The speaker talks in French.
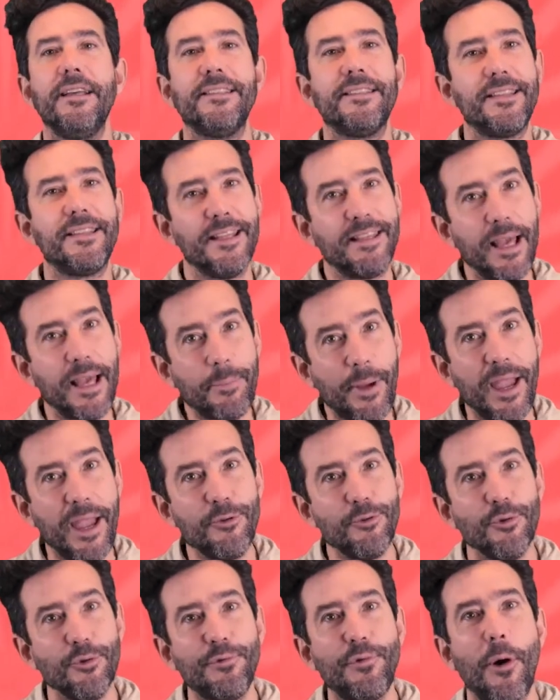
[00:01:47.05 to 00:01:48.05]
C'est
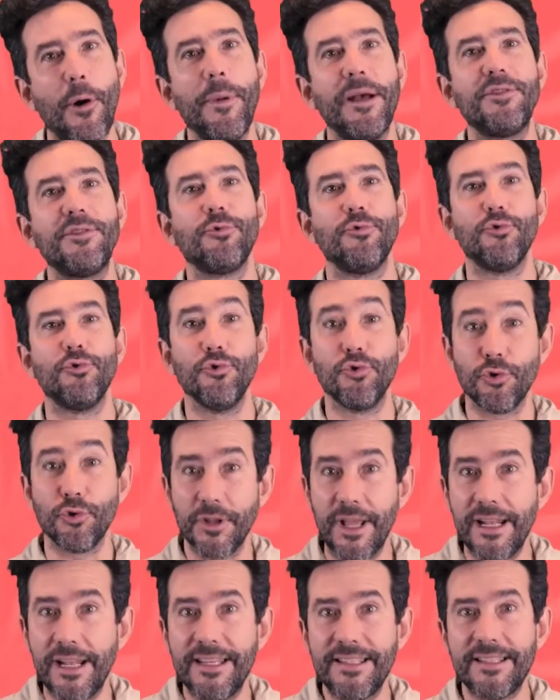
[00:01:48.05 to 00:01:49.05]
après une formation de
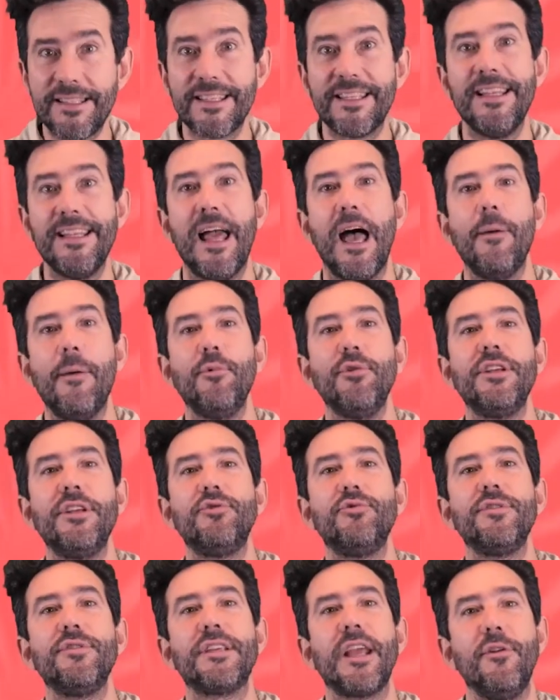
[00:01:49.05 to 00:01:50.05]
journaliste qui l'a
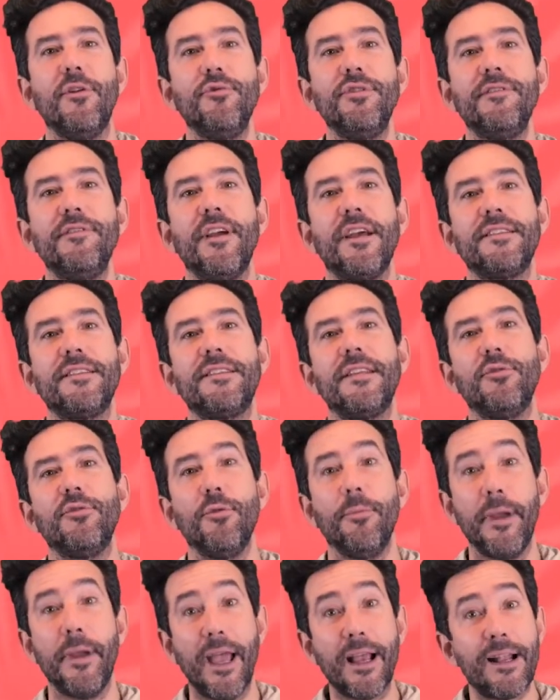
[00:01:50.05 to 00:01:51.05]
amené jusqu'à l'université
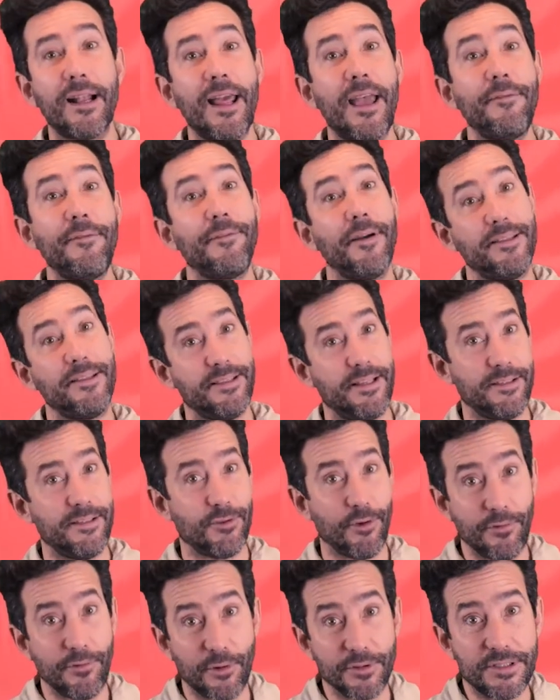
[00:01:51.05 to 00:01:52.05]
de Berkeley face à
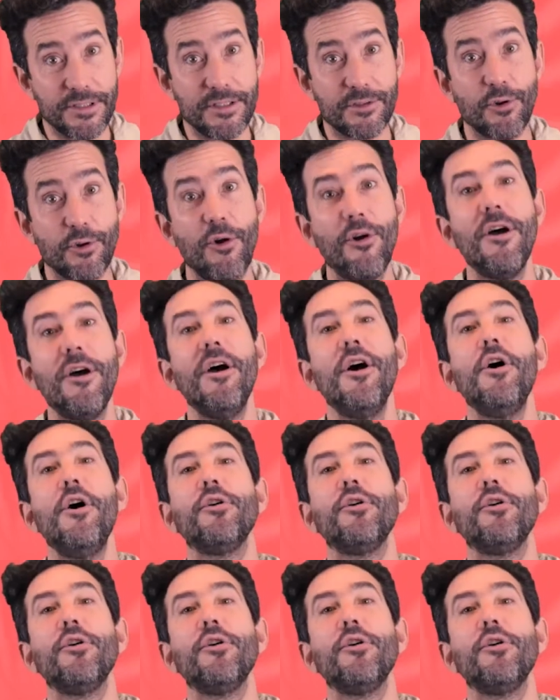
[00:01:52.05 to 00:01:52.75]
San Francisco